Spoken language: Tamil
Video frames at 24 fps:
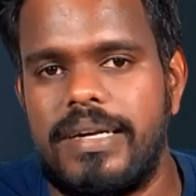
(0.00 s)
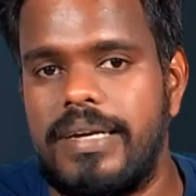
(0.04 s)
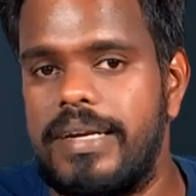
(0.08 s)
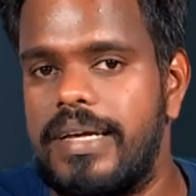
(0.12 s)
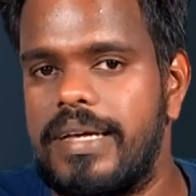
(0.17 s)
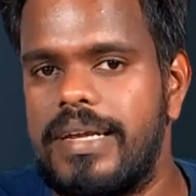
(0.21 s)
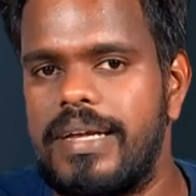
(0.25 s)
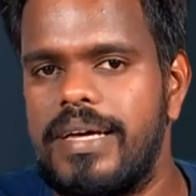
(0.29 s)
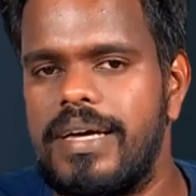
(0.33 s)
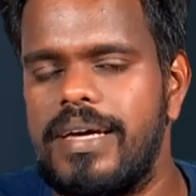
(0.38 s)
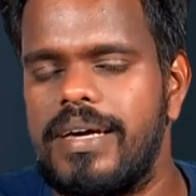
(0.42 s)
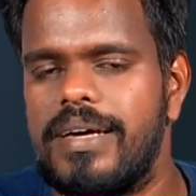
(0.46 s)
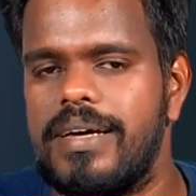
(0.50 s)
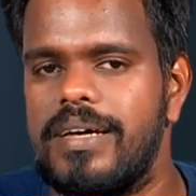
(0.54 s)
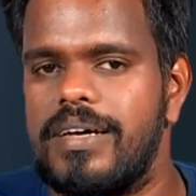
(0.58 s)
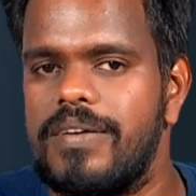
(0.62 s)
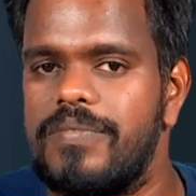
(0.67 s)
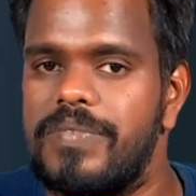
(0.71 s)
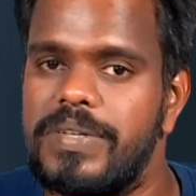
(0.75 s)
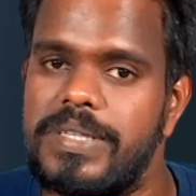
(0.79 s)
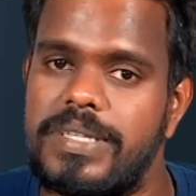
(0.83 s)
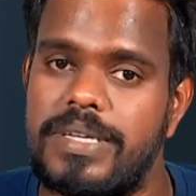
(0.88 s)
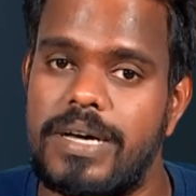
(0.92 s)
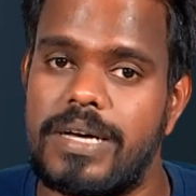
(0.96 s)
நிறைய
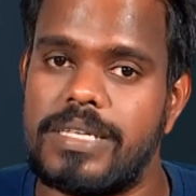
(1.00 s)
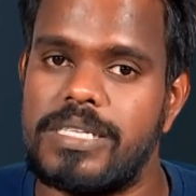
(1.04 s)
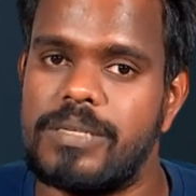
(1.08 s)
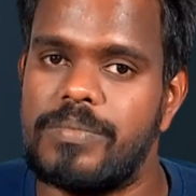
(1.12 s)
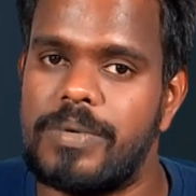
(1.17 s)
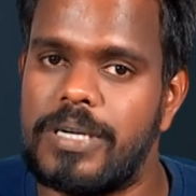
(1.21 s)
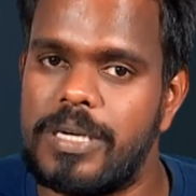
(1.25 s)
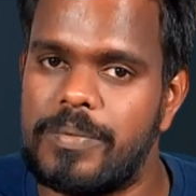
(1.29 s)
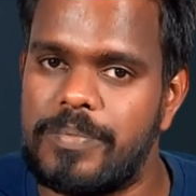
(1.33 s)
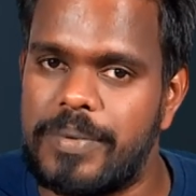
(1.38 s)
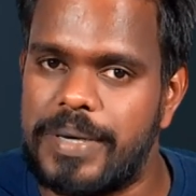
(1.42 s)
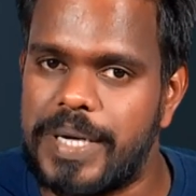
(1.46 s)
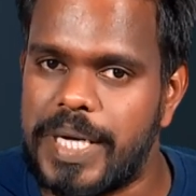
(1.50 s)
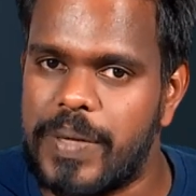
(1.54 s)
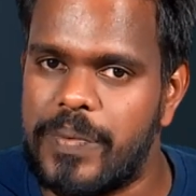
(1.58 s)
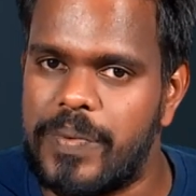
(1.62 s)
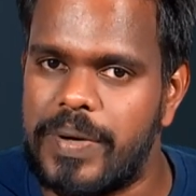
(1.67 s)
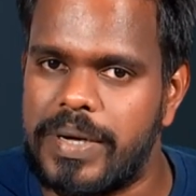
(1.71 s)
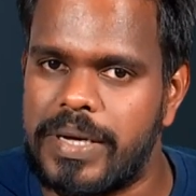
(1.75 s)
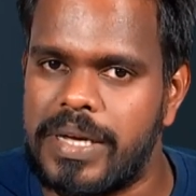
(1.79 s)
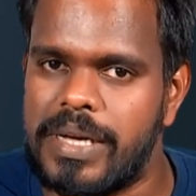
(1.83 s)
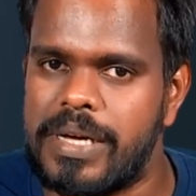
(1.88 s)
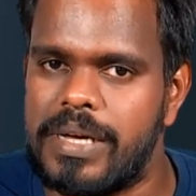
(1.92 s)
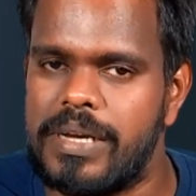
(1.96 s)
வித்தியாசமான பழக்க
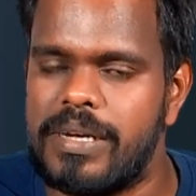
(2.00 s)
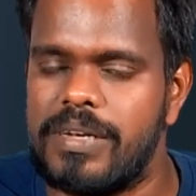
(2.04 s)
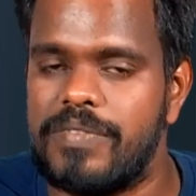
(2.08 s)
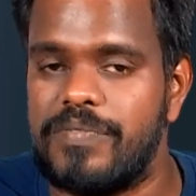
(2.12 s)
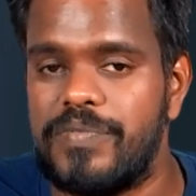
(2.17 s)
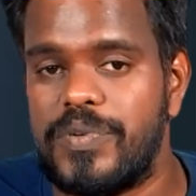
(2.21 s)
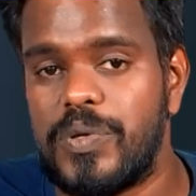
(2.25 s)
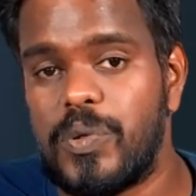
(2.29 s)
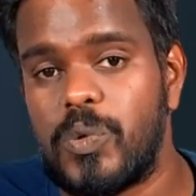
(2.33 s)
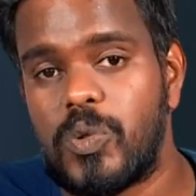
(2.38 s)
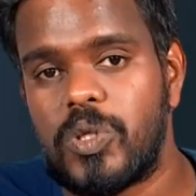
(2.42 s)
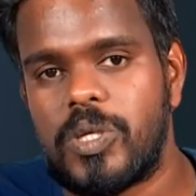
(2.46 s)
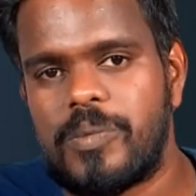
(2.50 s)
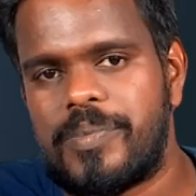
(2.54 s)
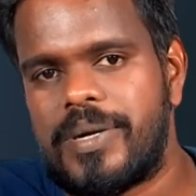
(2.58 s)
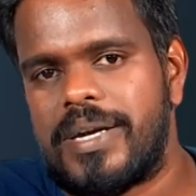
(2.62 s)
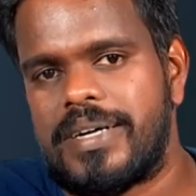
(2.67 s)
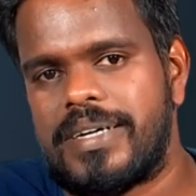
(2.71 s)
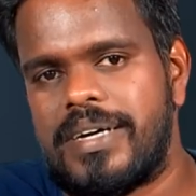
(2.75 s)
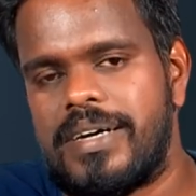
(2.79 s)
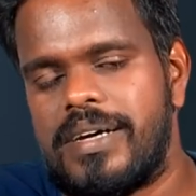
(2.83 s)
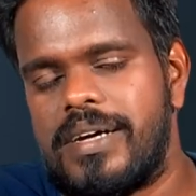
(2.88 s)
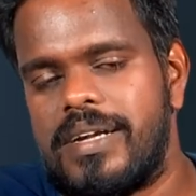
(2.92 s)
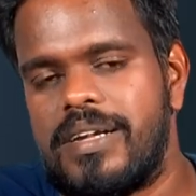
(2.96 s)
வழக்கங்கள் வினோத
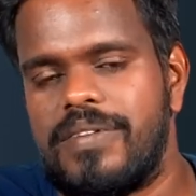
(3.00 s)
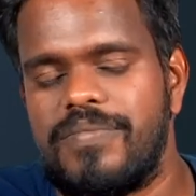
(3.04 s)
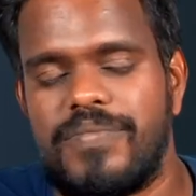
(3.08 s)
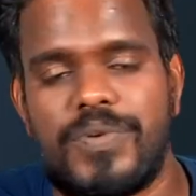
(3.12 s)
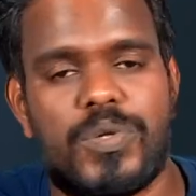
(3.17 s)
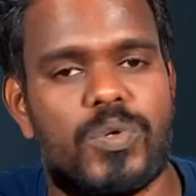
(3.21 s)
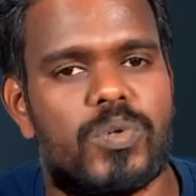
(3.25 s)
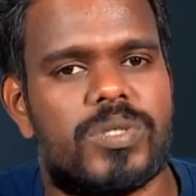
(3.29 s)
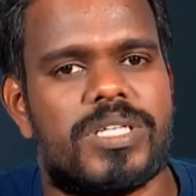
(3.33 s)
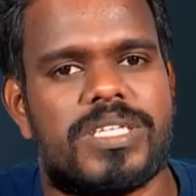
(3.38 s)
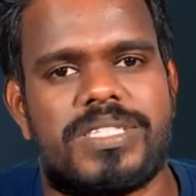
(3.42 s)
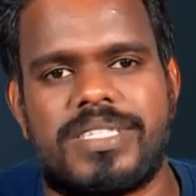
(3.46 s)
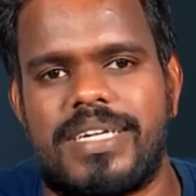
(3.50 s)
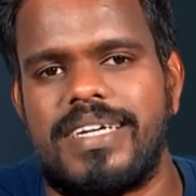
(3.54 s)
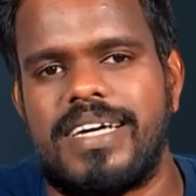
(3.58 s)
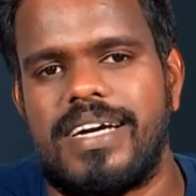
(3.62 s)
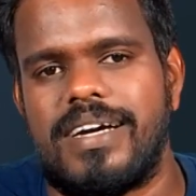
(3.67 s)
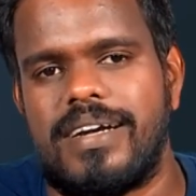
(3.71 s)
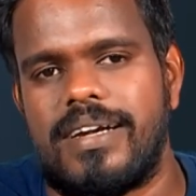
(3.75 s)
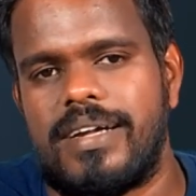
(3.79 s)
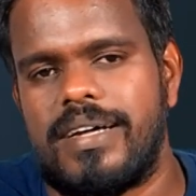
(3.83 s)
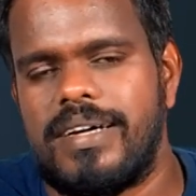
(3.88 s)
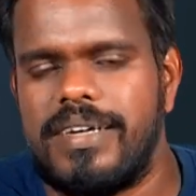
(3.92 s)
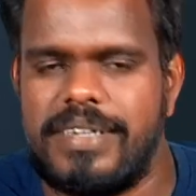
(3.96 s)
பழக்கங்கள் வினோத
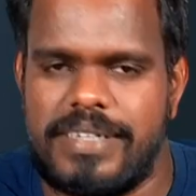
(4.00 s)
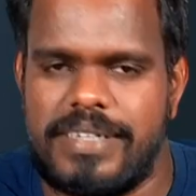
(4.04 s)
சடங்குகள்லாம்